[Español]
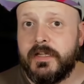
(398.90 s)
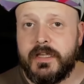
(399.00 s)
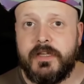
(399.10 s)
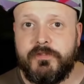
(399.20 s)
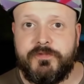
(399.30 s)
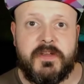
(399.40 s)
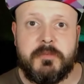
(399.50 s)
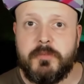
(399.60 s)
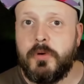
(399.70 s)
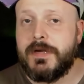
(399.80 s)
y
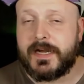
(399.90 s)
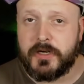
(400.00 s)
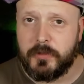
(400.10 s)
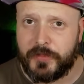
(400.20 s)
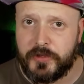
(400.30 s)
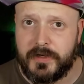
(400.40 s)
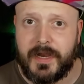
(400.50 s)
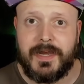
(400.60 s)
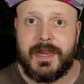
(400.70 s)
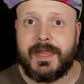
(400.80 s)
firmó una renovación
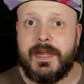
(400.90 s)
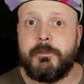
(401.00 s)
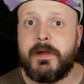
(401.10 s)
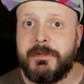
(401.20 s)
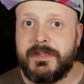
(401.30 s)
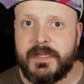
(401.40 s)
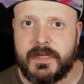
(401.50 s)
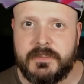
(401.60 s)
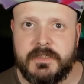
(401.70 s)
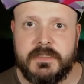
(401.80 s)
en la que le
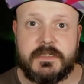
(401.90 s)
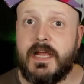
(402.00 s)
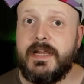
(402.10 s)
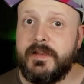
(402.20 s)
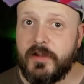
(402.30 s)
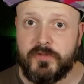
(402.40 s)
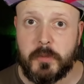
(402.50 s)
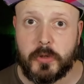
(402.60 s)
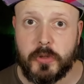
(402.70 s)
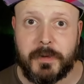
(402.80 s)
permitía salir del
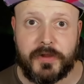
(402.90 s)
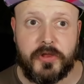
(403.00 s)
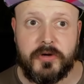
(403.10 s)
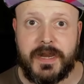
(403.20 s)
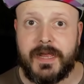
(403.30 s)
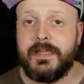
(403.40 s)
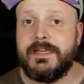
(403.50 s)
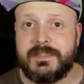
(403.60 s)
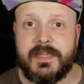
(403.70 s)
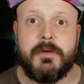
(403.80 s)
Fútbol Club Barcelona
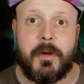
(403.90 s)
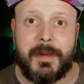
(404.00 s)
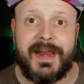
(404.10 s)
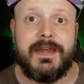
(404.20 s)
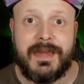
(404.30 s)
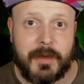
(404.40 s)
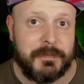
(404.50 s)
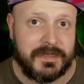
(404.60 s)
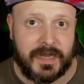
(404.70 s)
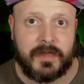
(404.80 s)
y se llevaba la
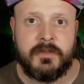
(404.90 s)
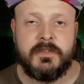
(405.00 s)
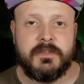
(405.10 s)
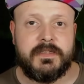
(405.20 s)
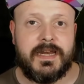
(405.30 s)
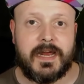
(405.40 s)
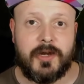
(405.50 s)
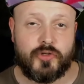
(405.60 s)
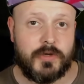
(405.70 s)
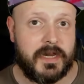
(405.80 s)
mitad de la
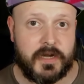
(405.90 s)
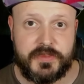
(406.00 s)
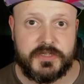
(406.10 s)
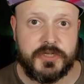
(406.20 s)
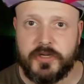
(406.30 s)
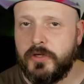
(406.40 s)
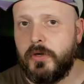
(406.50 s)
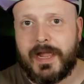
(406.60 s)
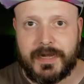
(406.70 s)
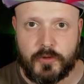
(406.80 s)
cláusula de rescisión o
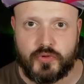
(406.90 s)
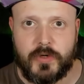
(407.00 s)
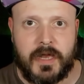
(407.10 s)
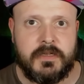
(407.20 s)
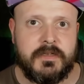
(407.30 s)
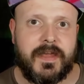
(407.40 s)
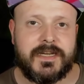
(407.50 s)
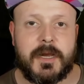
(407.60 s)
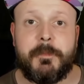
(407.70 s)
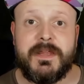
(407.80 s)
la cláusula
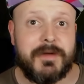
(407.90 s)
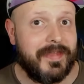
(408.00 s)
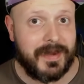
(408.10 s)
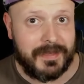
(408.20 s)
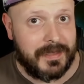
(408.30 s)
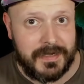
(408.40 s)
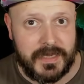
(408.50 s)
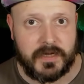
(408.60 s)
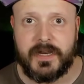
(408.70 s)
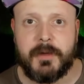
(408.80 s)
esa privada que
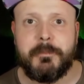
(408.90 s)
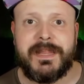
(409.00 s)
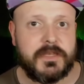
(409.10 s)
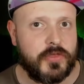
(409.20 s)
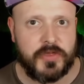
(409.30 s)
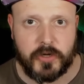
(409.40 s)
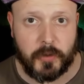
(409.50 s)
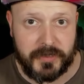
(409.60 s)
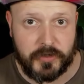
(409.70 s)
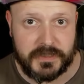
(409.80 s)
tenían y eran
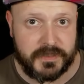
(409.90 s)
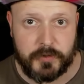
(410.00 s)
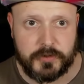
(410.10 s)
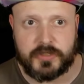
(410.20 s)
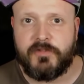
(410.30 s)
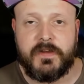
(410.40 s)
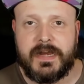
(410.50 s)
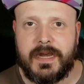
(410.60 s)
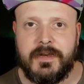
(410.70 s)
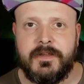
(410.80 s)
25 millones de euros. Al
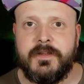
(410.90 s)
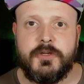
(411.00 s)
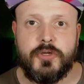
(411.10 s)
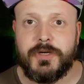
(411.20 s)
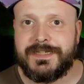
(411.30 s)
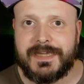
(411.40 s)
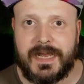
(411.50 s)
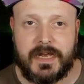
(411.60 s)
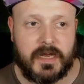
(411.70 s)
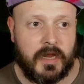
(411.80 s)
final no
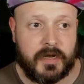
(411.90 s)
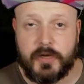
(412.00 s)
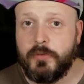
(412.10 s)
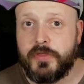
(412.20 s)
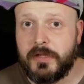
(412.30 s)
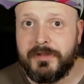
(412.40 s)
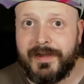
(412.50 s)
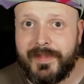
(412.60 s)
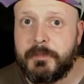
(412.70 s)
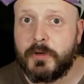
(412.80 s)
está renunciando a
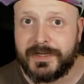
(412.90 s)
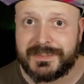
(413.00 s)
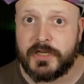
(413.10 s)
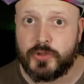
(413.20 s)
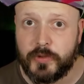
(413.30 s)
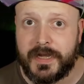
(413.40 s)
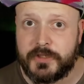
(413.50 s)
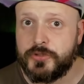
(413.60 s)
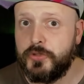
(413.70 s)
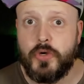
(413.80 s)
nada porque está en su
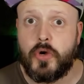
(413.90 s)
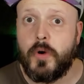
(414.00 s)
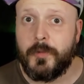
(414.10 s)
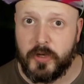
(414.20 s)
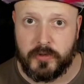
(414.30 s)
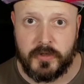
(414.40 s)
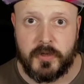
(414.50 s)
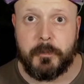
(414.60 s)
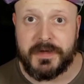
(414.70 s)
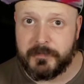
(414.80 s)
derecho. No cobró
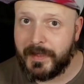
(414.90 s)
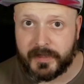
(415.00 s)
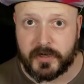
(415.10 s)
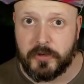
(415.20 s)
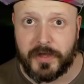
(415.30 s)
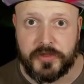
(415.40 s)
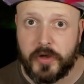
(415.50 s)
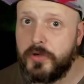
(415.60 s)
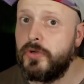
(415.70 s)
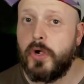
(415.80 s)
prima de
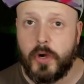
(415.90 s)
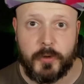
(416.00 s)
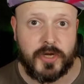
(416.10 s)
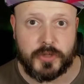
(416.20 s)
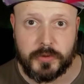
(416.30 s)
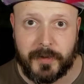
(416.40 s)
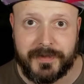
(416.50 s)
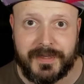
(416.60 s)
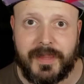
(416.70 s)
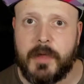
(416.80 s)
renovación, no cobró
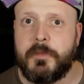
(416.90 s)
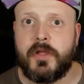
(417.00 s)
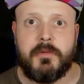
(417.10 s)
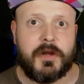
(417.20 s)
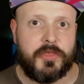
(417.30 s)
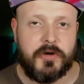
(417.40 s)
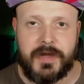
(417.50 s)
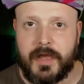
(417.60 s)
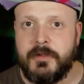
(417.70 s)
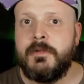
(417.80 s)
absolutamente nada porque el
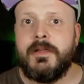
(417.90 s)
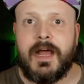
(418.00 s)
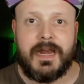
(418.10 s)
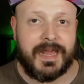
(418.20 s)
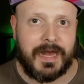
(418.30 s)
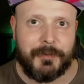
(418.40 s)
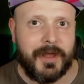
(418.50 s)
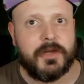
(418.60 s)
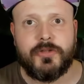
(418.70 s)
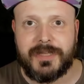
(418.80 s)
Barcelona
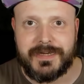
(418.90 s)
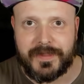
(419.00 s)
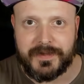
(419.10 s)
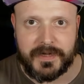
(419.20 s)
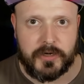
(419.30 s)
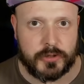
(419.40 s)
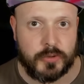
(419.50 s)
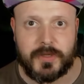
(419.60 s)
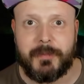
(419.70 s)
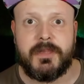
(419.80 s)
alegaba que no tenía dinero
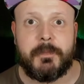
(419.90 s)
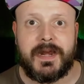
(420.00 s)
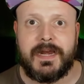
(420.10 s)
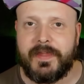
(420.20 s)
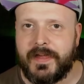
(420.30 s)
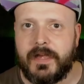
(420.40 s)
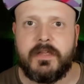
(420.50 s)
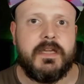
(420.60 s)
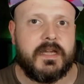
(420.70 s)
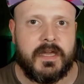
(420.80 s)
absolutamente para nada
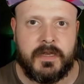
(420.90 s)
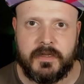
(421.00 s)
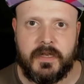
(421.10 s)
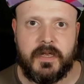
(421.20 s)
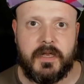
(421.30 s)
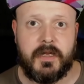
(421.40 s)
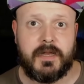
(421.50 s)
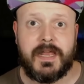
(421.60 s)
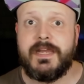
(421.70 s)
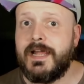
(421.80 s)
y que
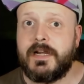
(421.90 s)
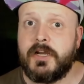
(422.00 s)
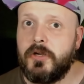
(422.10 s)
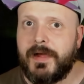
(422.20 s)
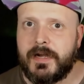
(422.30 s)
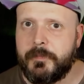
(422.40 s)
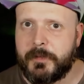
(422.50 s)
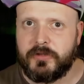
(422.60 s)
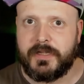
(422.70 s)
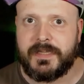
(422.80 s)
eh, querían renovarle,
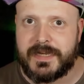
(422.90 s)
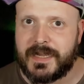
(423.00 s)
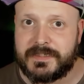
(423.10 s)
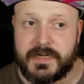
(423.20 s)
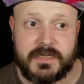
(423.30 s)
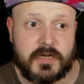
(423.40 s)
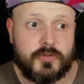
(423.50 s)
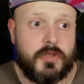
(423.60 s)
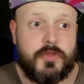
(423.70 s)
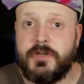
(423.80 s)
pero que tenía que ser en esas
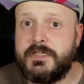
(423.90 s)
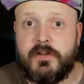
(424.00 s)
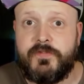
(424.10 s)
condiciones. Y al